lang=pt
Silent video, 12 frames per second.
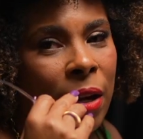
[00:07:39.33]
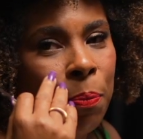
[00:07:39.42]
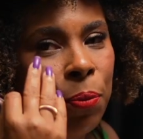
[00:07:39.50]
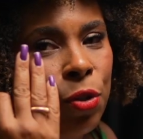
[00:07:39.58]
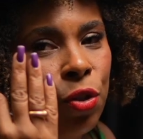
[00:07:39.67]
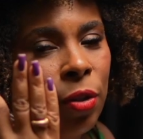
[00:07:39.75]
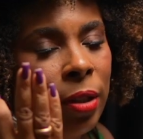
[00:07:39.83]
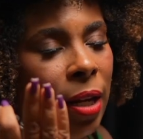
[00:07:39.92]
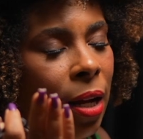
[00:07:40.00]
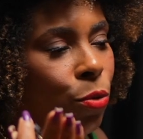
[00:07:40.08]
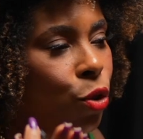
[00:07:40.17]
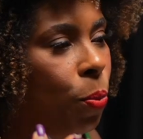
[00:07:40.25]

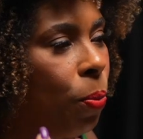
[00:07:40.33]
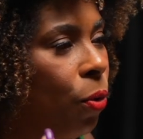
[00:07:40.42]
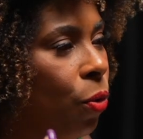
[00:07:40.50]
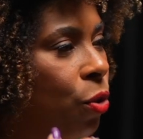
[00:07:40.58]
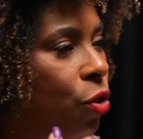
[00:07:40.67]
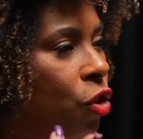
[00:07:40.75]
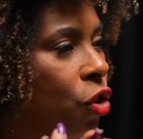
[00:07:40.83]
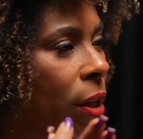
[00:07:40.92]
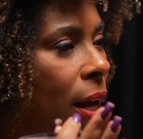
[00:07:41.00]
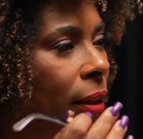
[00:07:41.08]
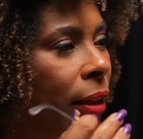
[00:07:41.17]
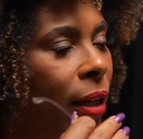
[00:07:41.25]
impulsionar os posts
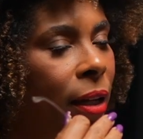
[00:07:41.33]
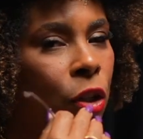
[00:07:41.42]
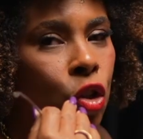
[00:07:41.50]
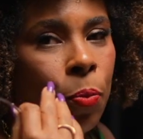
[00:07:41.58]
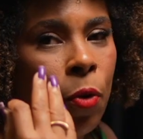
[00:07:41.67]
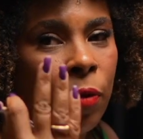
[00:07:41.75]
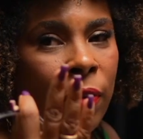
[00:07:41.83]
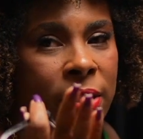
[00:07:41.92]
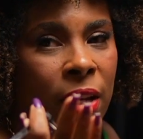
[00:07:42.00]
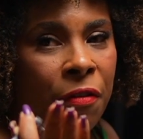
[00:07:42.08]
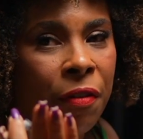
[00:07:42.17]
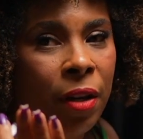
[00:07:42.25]
lá, tem aqueles é. quando
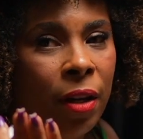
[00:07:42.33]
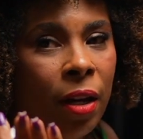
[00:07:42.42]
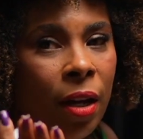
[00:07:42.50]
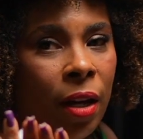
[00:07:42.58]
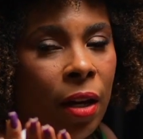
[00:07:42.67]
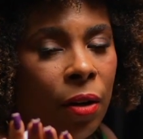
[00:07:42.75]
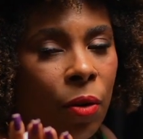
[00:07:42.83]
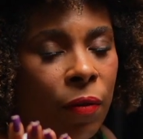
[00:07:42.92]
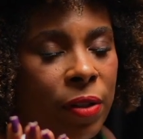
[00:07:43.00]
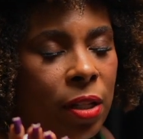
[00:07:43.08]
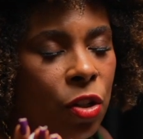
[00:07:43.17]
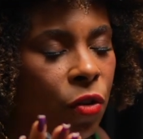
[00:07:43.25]
você vê quando
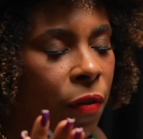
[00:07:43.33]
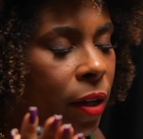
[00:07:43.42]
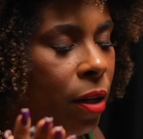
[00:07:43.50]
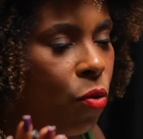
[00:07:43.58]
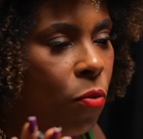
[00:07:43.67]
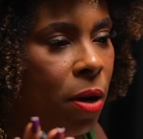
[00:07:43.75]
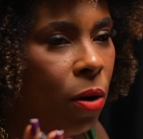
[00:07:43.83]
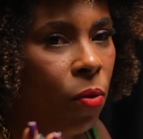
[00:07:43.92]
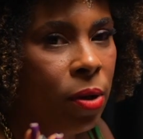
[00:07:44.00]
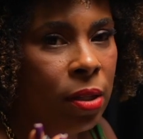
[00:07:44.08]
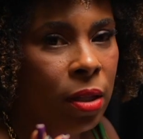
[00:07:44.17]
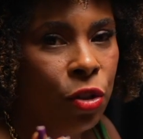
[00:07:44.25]
vocês veem alguma
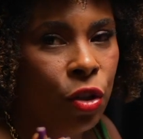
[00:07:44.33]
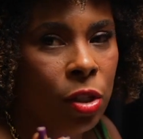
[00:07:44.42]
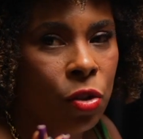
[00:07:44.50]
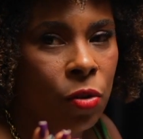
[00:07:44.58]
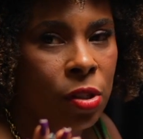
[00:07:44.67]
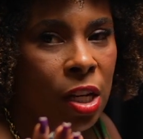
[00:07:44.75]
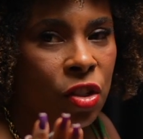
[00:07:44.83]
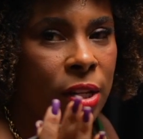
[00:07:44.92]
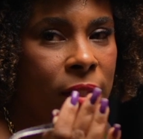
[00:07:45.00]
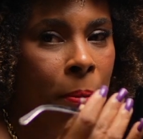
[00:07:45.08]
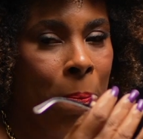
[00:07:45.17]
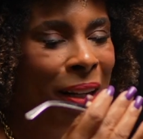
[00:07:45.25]
coisa das redes sociais, está
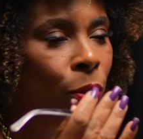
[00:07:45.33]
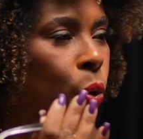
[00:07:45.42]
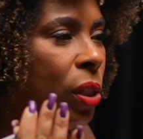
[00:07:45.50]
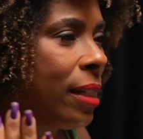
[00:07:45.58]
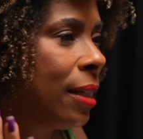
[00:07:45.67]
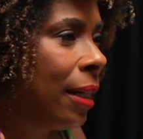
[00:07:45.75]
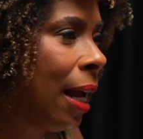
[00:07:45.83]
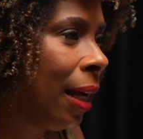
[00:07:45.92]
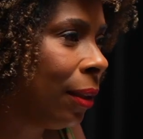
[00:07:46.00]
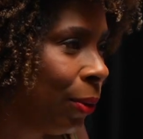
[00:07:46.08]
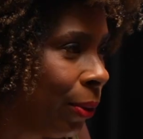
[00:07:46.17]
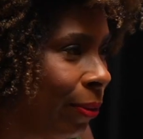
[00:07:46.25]
assim,
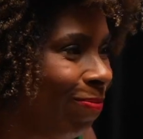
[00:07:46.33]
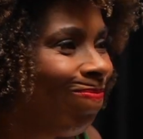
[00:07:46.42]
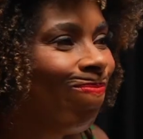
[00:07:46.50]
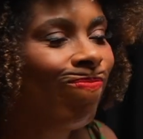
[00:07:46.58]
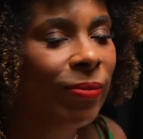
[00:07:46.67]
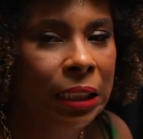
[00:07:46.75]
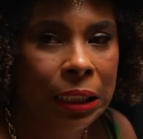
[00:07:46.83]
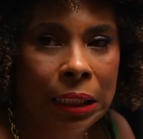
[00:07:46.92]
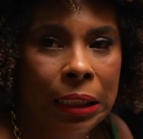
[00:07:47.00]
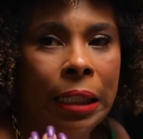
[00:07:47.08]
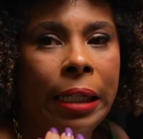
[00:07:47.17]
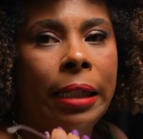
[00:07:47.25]
patrocinado. Patrocinado,
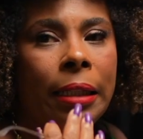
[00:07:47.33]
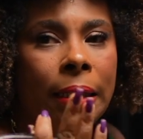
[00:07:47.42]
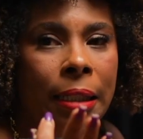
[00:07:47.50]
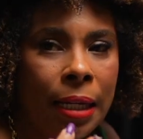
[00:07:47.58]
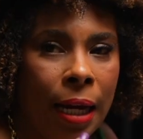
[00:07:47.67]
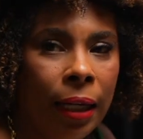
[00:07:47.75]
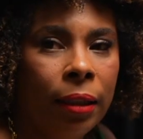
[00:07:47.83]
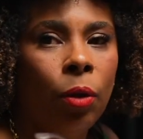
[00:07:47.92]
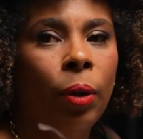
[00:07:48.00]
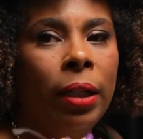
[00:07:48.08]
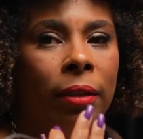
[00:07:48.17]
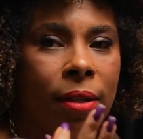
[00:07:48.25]
é. Né?
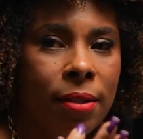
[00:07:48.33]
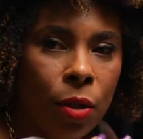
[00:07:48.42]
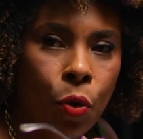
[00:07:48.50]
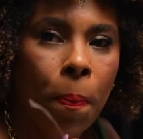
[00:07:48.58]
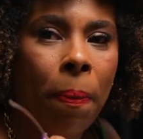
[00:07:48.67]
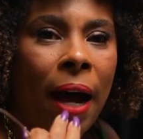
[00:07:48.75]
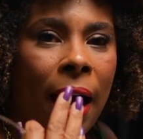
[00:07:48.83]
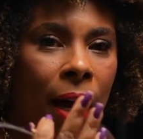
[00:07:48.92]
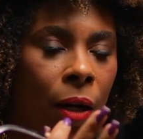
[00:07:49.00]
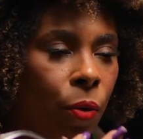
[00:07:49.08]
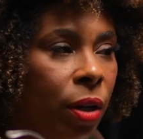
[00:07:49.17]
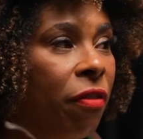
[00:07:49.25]
Aquilo ali está sendo
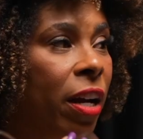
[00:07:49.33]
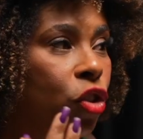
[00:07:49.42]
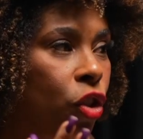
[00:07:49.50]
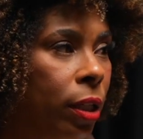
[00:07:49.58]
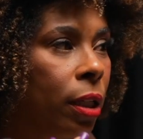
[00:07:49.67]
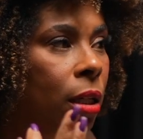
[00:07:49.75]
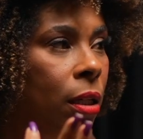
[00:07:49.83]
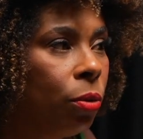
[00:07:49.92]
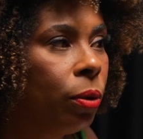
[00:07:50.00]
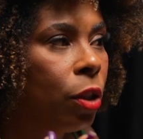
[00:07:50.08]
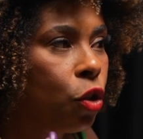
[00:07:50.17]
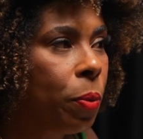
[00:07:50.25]
pago é. e vai
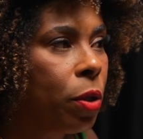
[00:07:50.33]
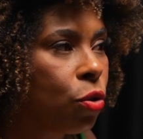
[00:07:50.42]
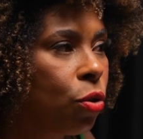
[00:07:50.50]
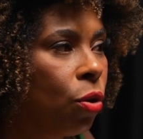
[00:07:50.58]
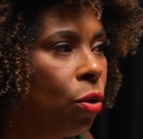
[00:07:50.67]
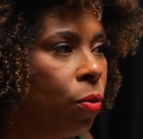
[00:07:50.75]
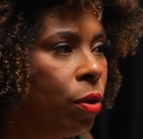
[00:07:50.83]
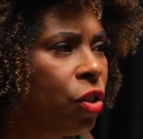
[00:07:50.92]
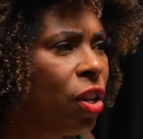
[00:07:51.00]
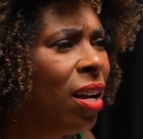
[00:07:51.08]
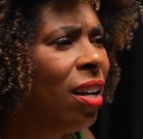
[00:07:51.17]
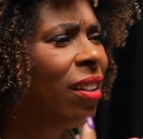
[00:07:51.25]
chegando nas
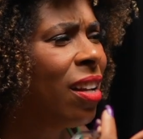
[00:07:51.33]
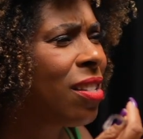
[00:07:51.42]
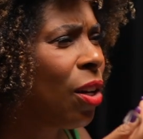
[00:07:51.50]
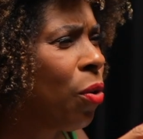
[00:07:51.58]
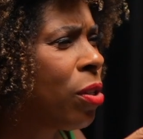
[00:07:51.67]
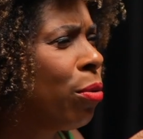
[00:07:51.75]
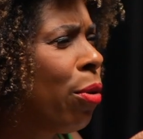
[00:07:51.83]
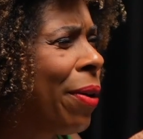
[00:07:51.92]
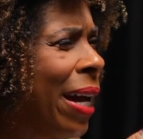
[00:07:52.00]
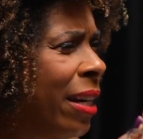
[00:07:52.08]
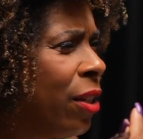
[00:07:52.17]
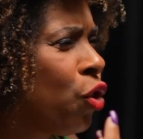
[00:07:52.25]
pessoas. Tem essa coisa do
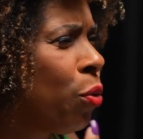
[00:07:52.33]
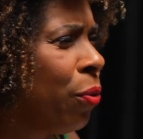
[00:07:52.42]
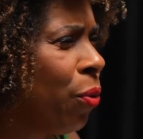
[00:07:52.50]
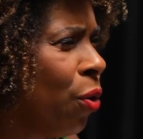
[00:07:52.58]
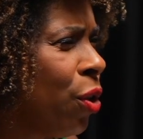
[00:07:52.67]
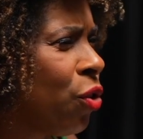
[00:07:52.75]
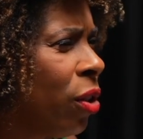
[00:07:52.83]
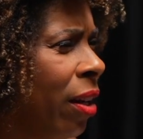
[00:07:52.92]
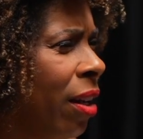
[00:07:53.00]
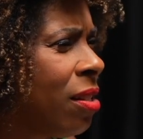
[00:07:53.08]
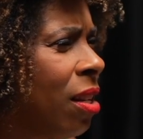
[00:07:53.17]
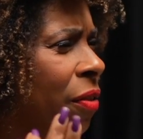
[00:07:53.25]
algoritmo hoje,
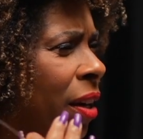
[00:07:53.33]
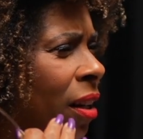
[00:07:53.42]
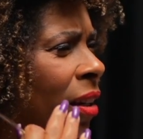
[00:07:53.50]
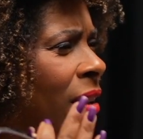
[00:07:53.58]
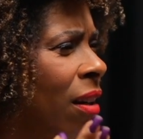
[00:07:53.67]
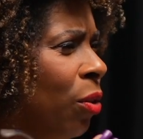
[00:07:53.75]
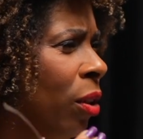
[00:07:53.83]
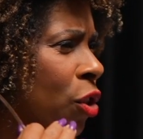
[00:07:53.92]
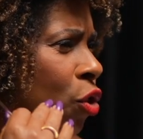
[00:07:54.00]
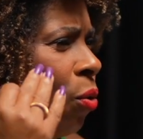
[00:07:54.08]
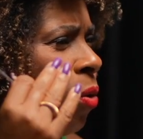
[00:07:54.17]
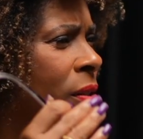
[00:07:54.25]
né? Você vai clicando é.
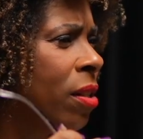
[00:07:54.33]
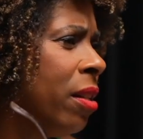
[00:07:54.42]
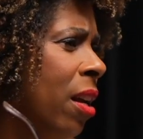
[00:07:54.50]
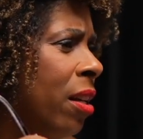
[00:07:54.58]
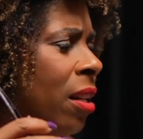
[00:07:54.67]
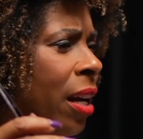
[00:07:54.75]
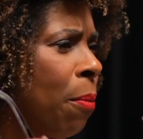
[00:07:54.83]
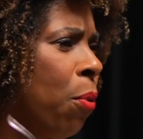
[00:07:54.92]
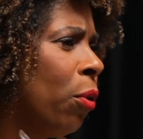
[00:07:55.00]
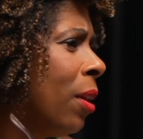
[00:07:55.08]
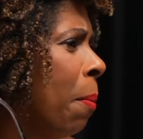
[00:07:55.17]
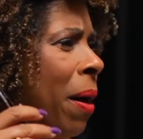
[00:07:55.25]
nas coisas e aí daqui a
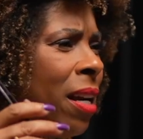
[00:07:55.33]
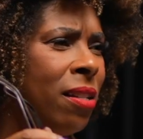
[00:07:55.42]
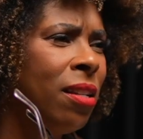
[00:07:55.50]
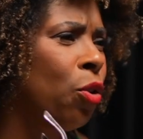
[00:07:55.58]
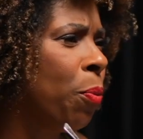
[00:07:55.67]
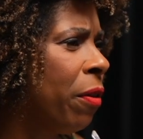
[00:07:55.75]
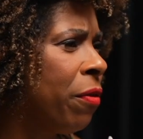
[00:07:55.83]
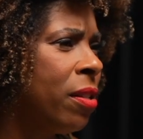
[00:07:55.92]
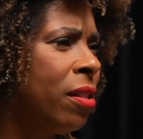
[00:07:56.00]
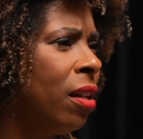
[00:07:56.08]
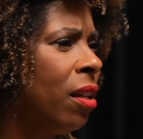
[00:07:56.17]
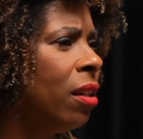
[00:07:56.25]
pouco está aparecendo para
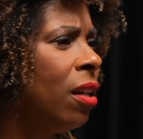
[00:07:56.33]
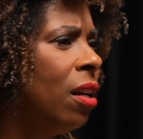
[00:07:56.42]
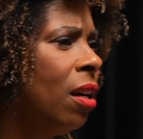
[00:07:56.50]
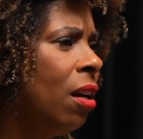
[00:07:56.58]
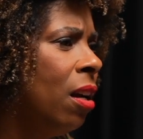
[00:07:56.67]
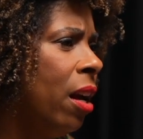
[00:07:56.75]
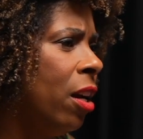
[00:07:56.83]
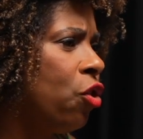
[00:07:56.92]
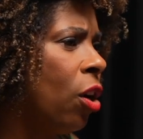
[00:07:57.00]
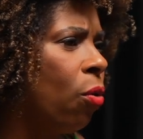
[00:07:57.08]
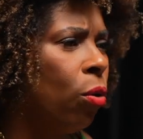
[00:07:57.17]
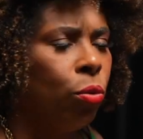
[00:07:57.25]
você é, de
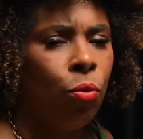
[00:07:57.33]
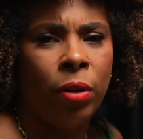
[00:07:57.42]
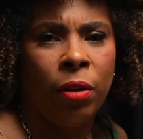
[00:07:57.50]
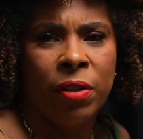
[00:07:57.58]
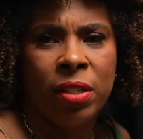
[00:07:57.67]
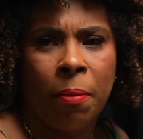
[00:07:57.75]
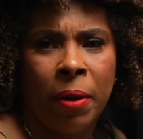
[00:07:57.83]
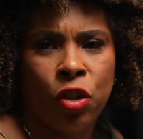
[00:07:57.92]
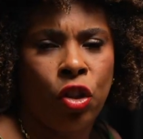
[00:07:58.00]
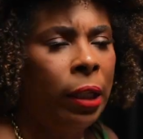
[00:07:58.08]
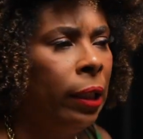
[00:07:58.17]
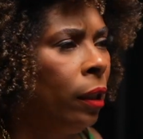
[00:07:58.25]
acordo com o que você
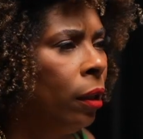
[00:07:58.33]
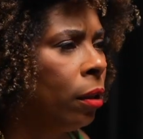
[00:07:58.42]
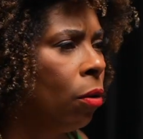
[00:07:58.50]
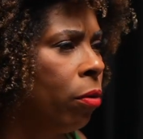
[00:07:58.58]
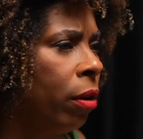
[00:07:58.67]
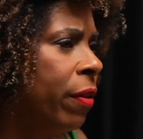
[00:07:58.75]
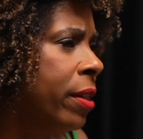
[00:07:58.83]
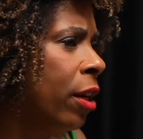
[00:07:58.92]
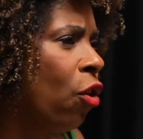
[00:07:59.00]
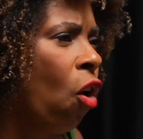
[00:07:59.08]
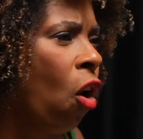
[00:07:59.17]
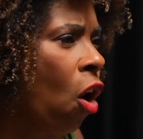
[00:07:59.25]
mais clica, com o que é,
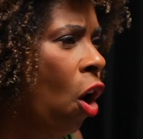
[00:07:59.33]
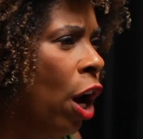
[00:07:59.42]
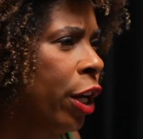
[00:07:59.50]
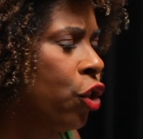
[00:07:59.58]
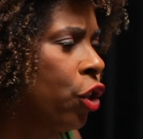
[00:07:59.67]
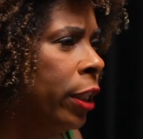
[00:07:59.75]
você gosta. que você mais